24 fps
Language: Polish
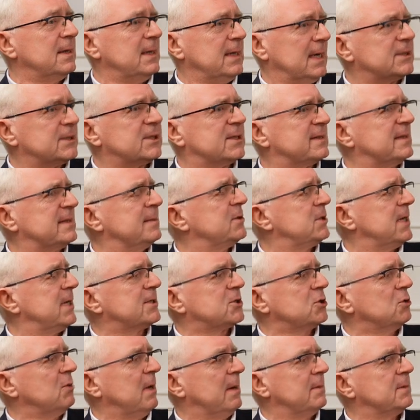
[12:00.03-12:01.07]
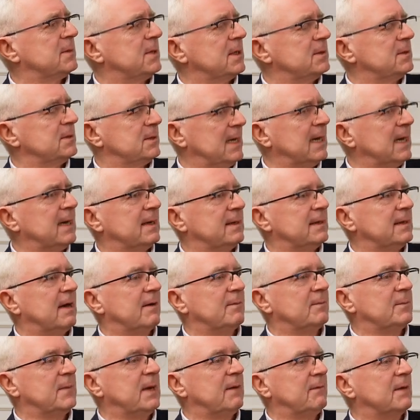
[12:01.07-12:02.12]
i ja się z tym źle czułem. Ja,
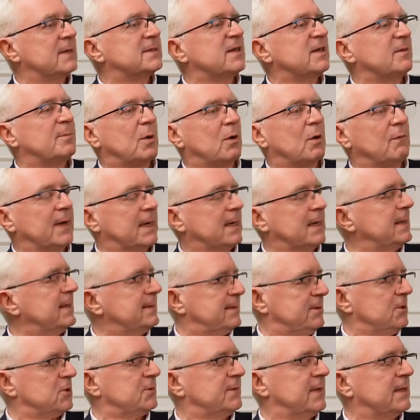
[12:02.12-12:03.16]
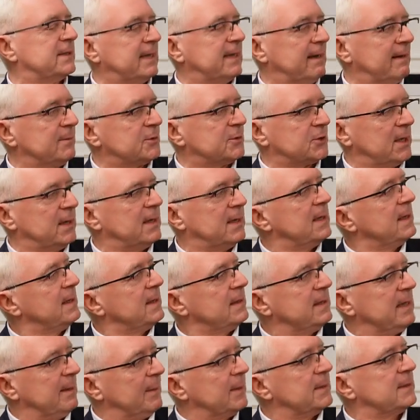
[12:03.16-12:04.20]
ja mniej więcej połowie kadencji już wiedziałem, że
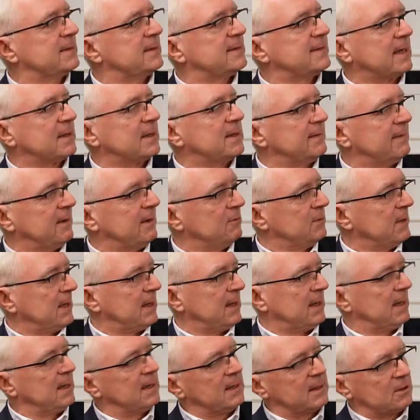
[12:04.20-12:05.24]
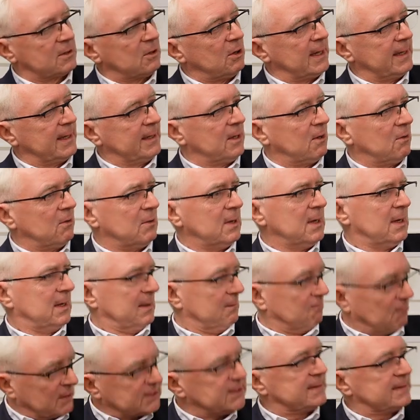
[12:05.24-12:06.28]
nie będę startował na kolejną
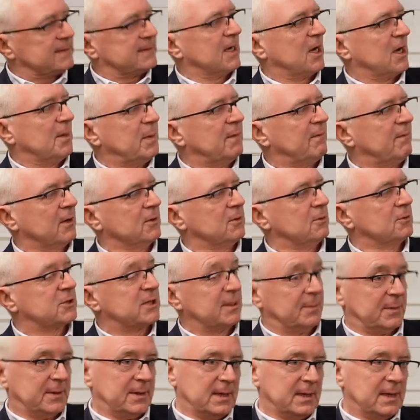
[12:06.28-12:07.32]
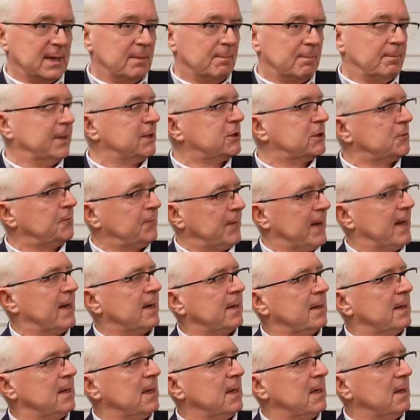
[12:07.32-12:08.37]
właśnie z tego powodu, żeby być
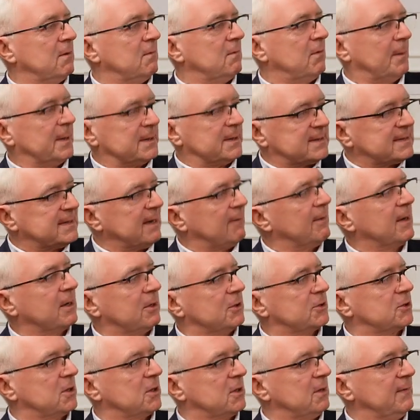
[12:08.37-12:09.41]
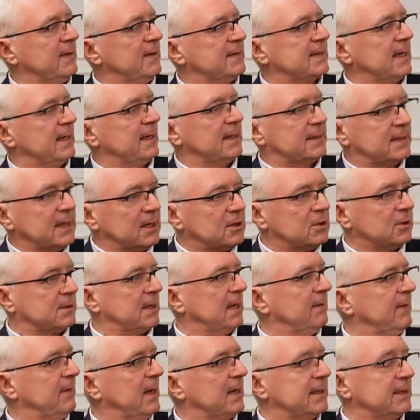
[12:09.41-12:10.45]
fair wobec całego środowiska, nie tylko
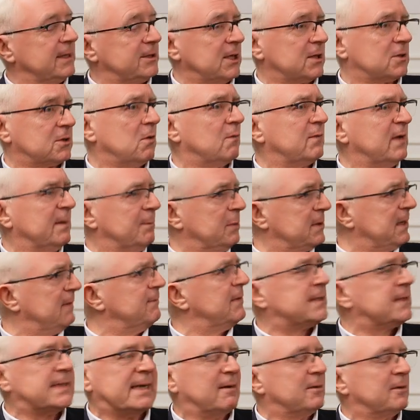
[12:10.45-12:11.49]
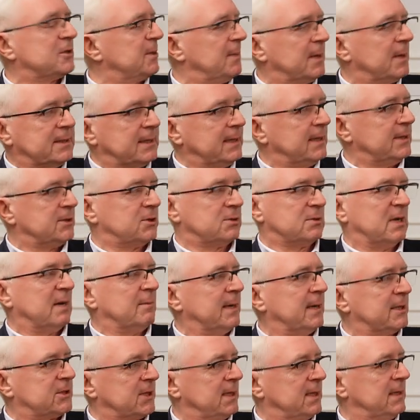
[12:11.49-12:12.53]
tej wielkiej siatkówki, bo tam wiedziałem, że będę jeździł na
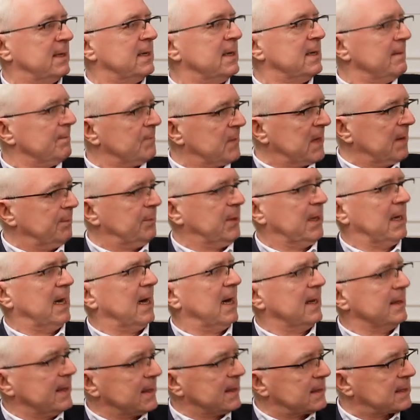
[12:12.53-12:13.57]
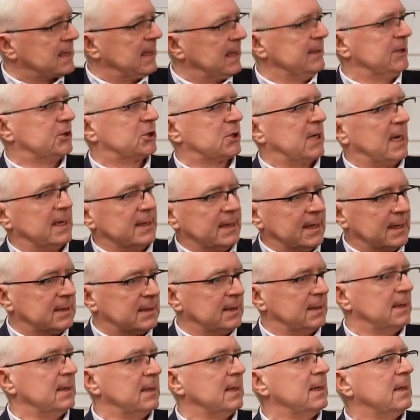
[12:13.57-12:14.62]
mecze Piranek, Kaliszanek,
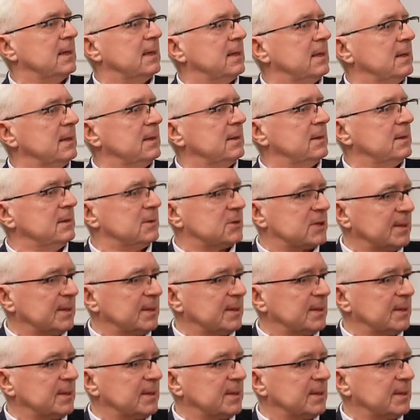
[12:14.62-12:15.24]
y, y,